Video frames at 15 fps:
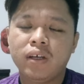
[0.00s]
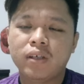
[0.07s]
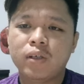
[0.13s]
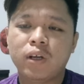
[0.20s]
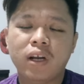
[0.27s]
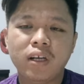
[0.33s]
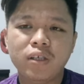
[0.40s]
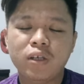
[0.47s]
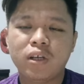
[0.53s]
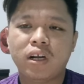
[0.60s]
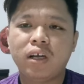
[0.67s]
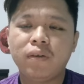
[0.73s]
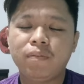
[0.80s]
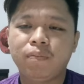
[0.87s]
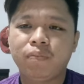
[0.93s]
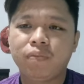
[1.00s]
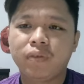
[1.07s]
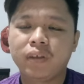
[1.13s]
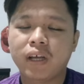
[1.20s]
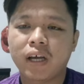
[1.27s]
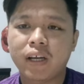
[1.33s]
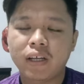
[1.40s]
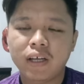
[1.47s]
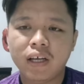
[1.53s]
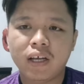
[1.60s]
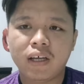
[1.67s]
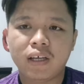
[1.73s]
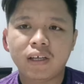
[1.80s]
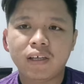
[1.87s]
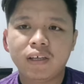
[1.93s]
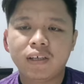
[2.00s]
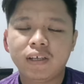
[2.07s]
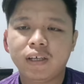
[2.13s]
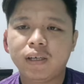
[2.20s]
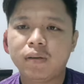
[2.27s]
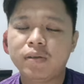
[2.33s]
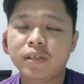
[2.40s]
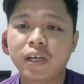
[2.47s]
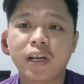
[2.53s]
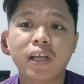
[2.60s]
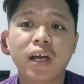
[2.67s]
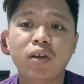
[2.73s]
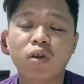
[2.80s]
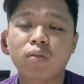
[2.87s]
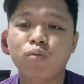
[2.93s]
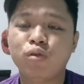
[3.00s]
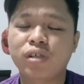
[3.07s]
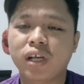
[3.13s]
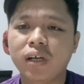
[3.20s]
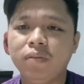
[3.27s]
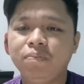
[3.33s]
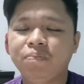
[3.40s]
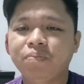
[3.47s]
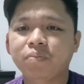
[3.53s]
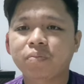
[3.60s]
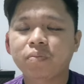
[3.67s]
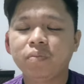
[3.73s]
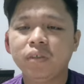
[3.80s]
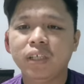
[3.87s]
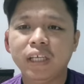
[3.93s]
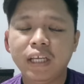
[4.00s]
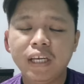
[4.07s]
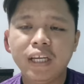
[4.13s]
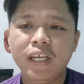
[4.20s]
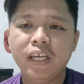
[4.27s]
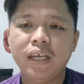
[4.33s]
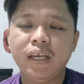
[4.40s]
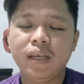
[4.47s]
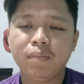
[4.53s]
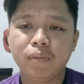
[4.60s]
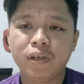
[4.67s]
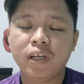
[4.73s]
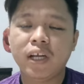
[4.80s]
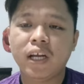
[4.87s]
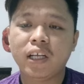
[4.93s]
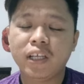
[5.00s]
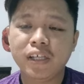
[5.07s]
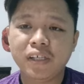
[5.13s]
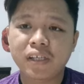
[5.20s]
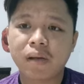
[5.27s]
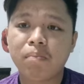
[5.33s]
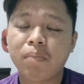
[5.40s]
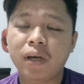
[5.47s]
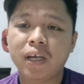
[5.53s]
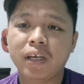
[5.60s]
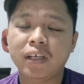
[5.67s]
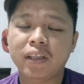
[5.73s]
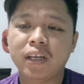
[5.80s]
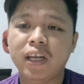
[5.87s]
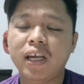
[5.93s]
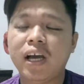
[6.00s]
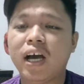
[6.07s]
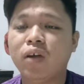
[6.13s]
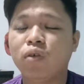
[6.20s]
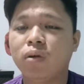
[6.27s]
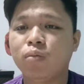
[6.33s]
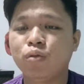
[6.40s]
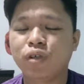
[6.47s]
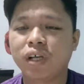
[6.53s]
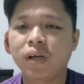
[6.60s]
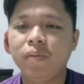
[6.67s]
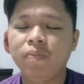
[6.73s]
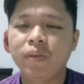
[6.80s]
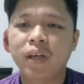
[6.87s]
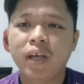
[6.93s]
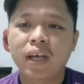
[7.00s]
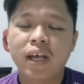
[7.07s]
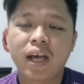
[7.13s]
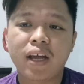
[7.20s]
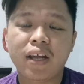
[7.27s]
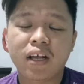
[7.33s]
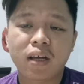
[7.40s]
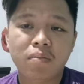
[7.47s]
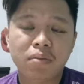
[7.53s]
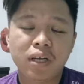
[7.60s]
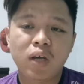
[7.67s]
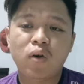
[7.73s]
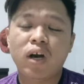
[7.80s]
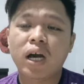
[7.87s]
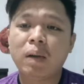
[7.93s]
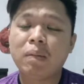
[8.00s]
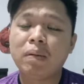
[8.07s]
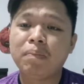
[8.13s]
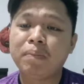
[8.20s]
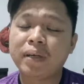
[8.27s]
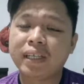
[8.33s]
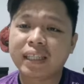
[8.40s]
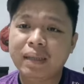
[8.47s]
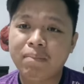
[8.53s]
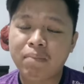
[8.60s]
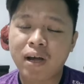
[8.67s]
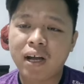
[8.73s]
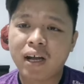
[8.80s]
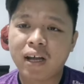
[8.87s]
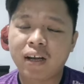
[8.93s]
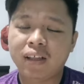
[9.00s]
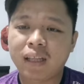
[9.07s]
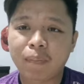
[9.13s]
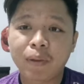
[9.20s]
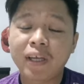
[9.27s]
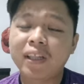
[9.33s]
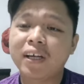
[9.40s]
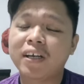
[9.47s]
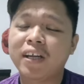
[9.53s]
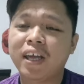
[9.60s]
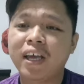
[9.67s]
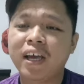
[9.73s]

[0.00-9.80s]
Saudara-saudara, adakah Eh, sekiranya Anwar Musa ini pendedahan ini sampai ke telinga Anwar Musa, adakah beliau akan mempertimbangkan? Tapi kita kena